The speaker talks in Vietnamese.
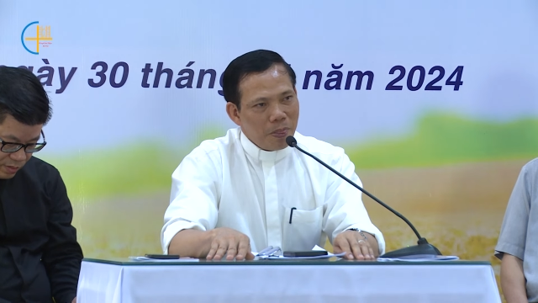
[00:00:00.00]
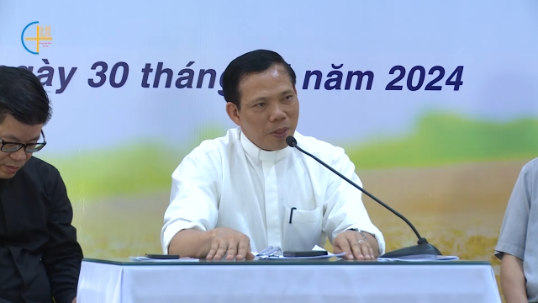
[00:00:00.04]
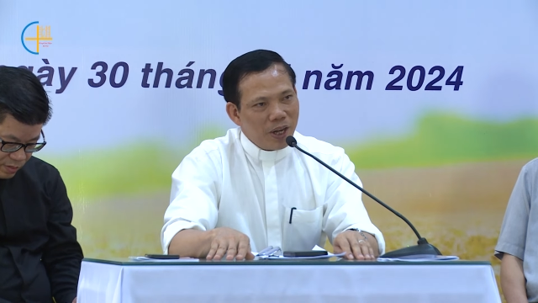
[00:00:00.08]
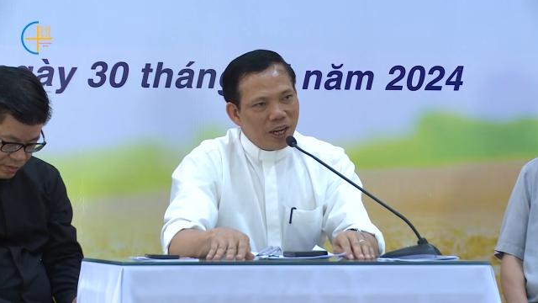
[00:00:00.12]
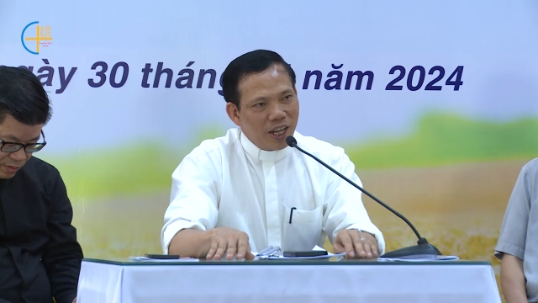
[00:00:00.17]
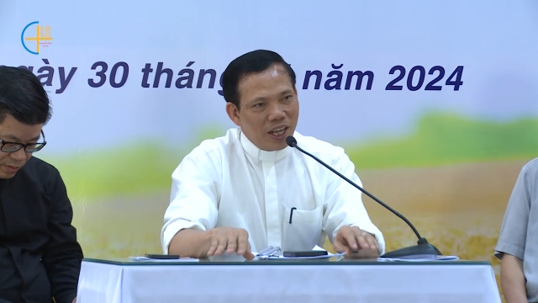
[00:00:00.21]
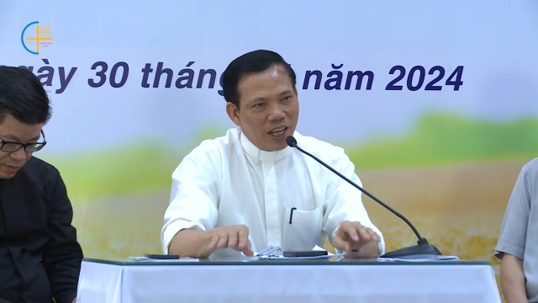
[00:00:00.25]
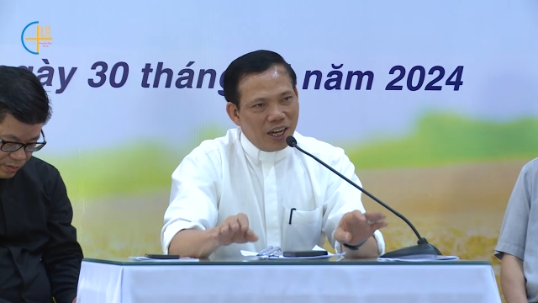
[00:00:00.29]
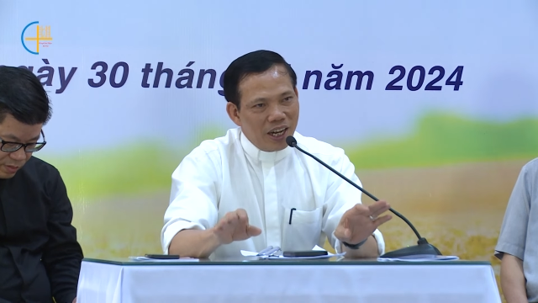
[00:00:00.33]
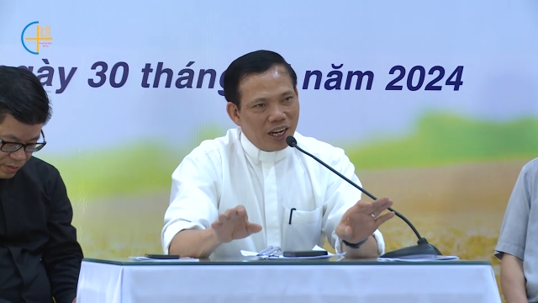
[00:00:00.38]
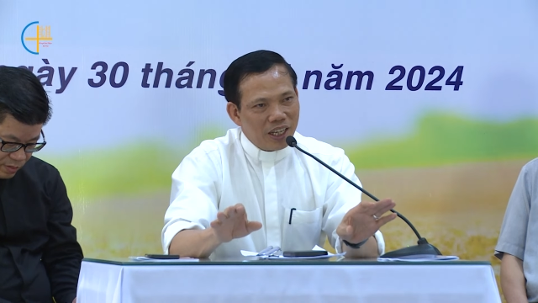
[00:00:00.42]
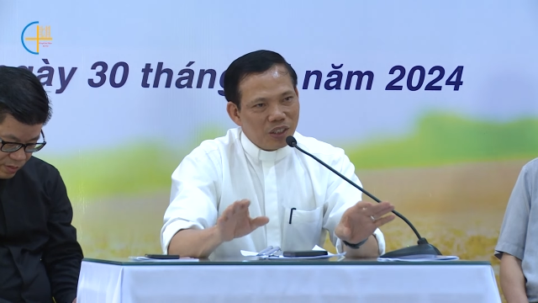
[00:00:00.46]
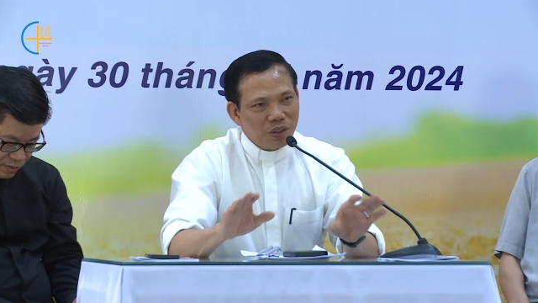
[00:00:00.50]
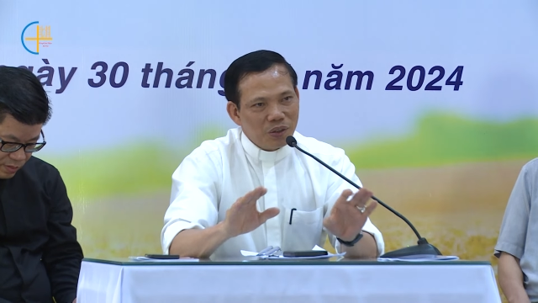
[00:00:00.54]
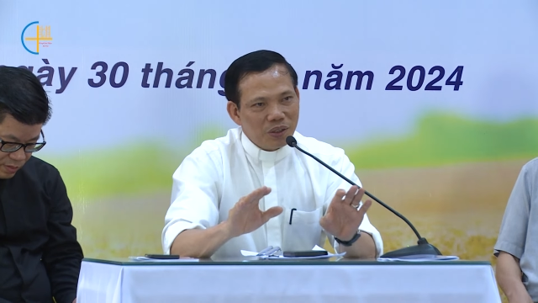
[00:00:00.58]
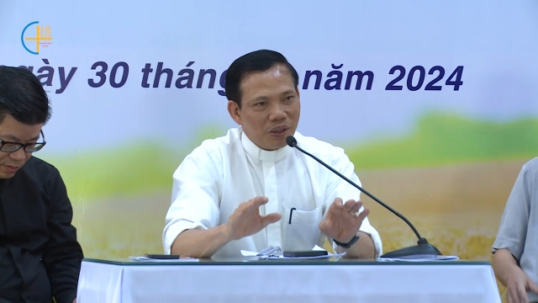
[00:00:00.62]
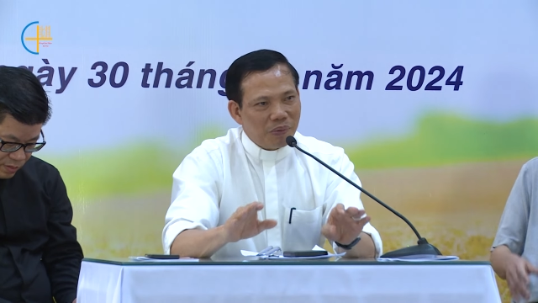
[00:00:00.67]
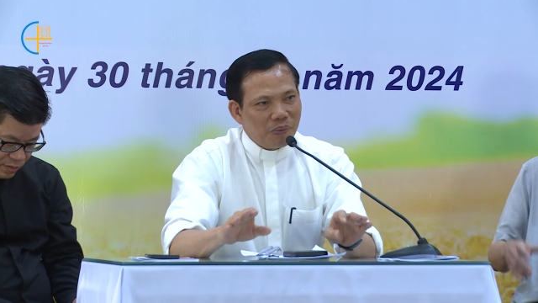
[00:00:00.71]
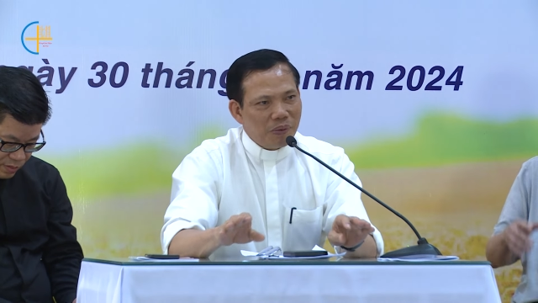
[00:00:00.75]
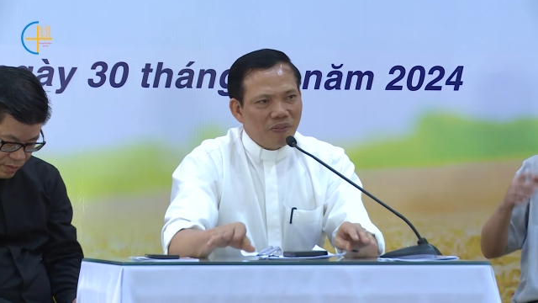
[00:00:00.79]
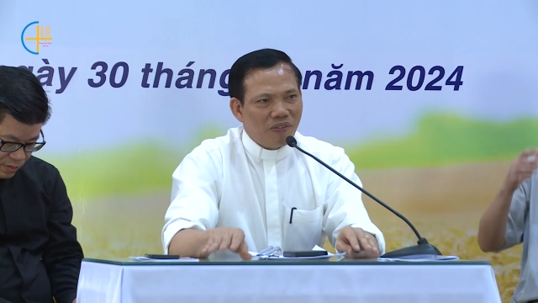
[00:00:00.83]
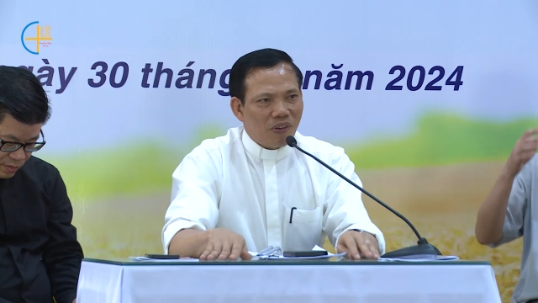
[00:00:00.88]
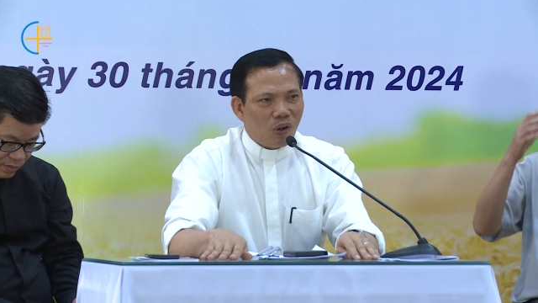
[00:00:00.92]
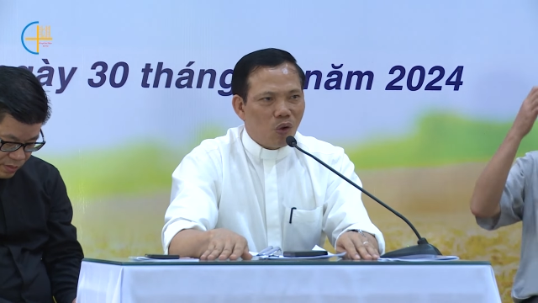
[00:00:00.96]
nên là chúng
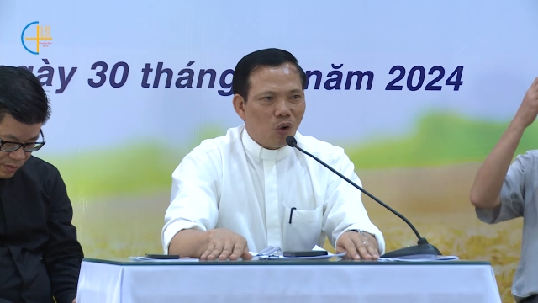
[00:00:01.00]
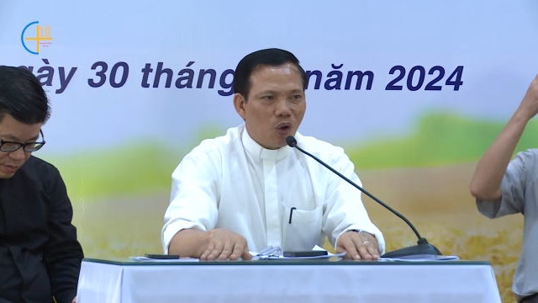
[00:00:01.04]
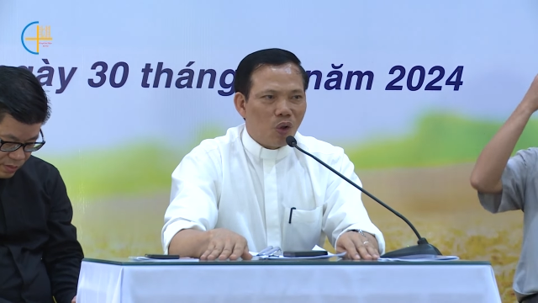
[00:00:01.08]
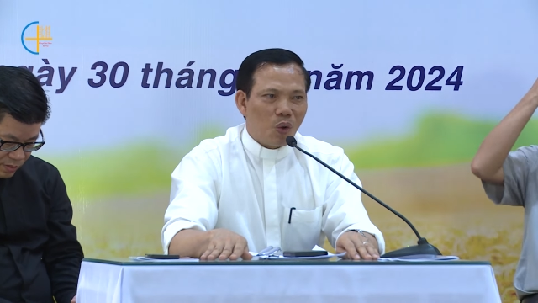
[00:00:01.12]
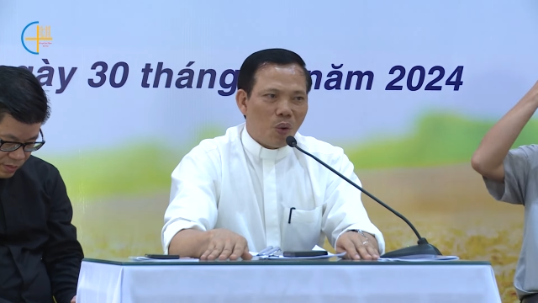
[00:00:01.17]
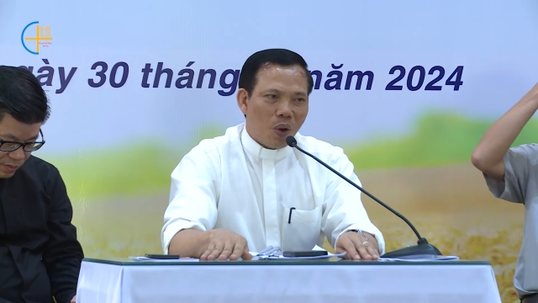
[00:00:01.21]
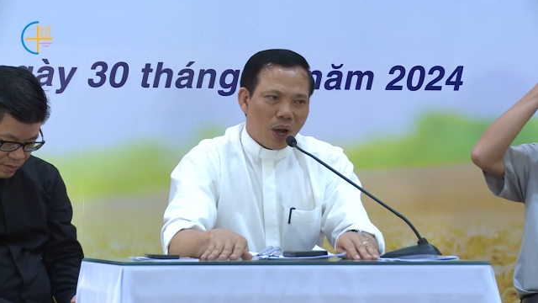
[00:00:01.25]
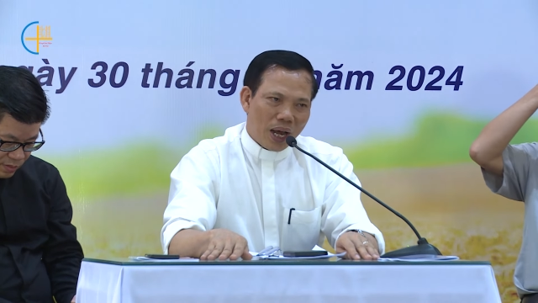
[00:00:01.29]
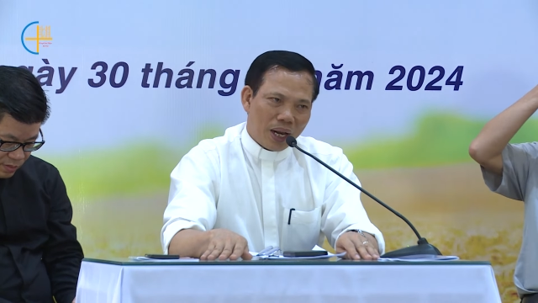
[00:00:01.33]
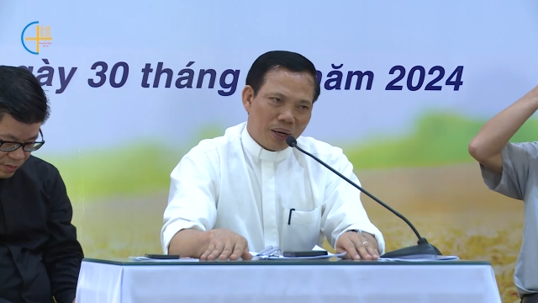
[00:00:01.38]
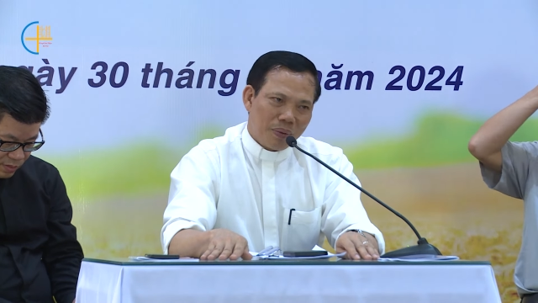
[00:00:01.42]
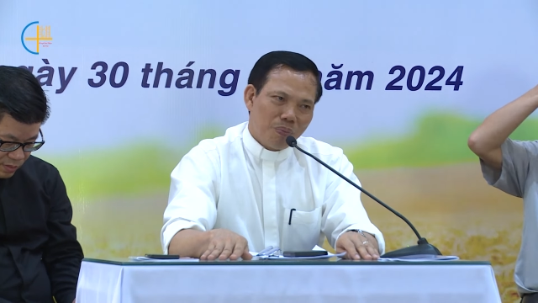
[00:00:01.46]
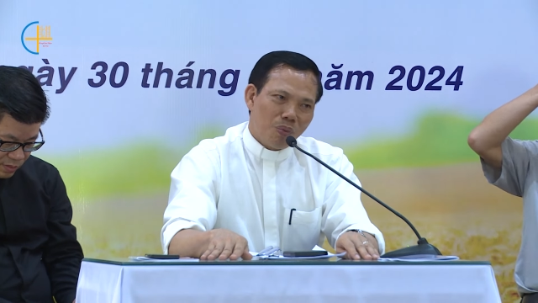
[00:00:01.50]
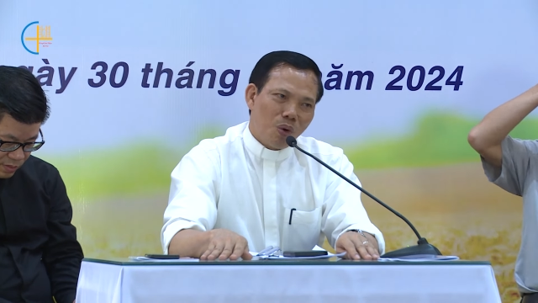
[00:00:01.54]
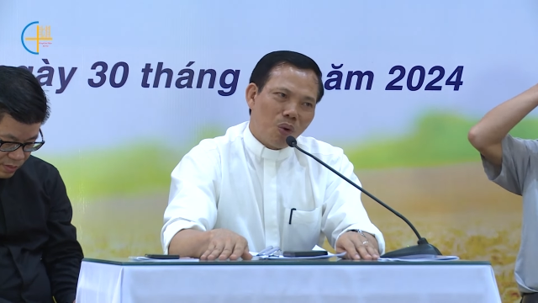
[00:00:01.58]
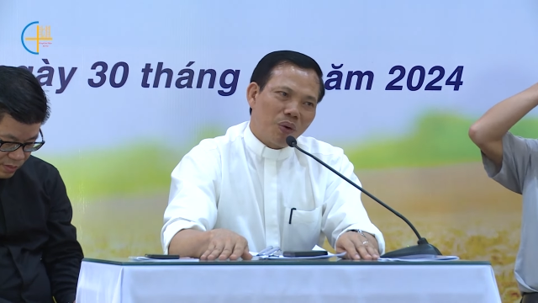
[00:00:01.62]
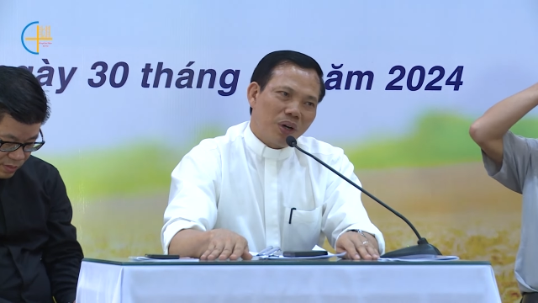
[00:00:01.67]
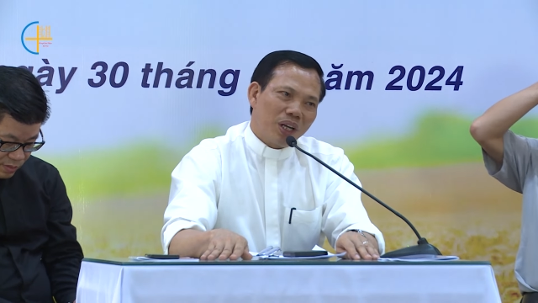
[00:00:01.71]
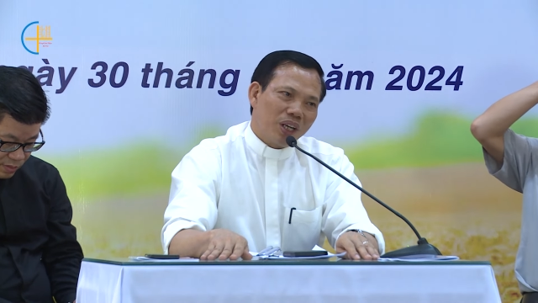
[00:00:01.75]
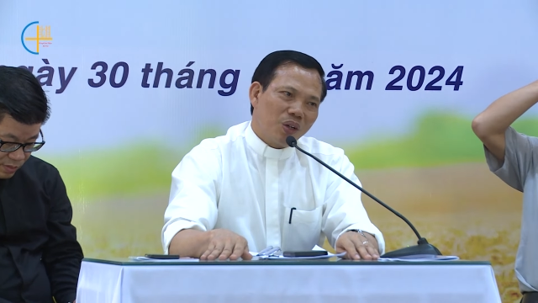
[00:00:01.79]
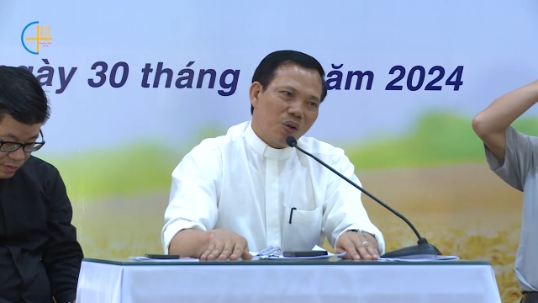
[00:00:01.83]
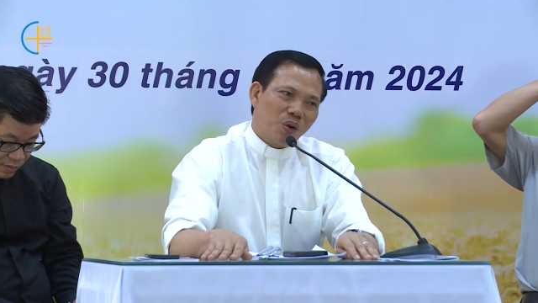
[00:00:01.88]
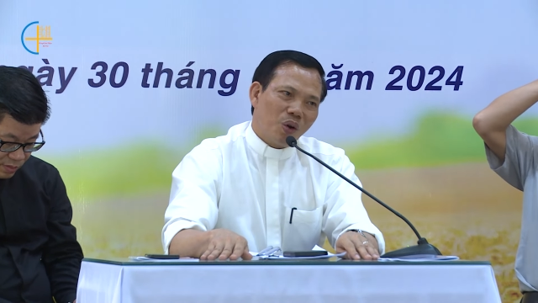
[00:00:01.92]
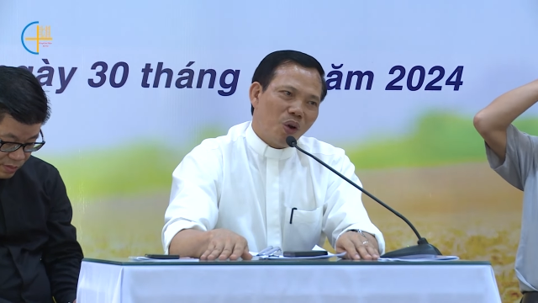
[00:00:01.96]
ta mới vào hội đoàn mục đích